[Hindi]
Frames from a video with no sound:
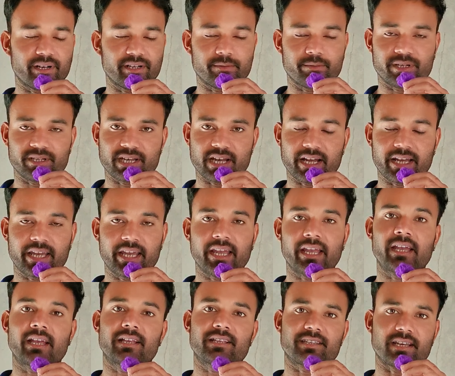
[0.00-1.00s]
बच बचा
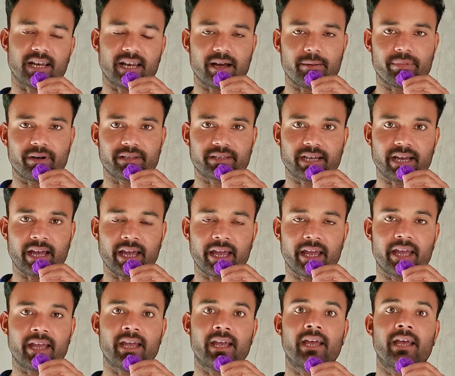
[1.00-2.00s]
के चलना पड़ता
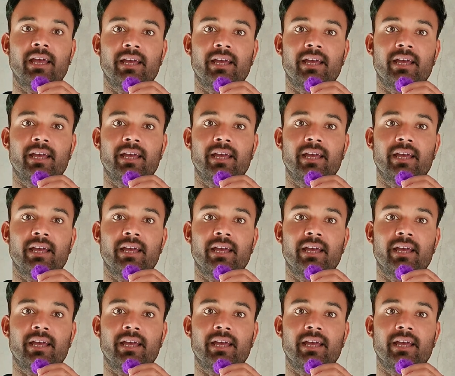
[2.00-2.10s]
है